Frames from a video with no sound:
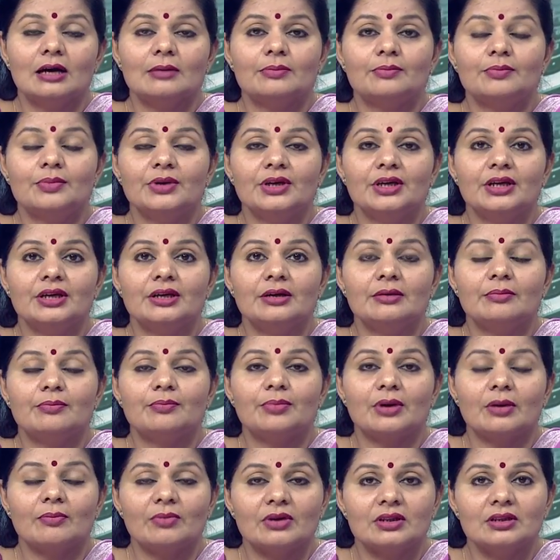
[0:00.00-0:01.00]
अपनी
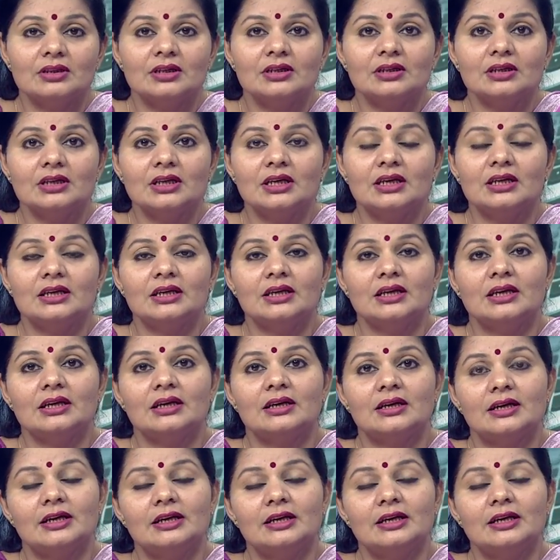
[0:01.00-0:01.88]
प्रबंधन के लिए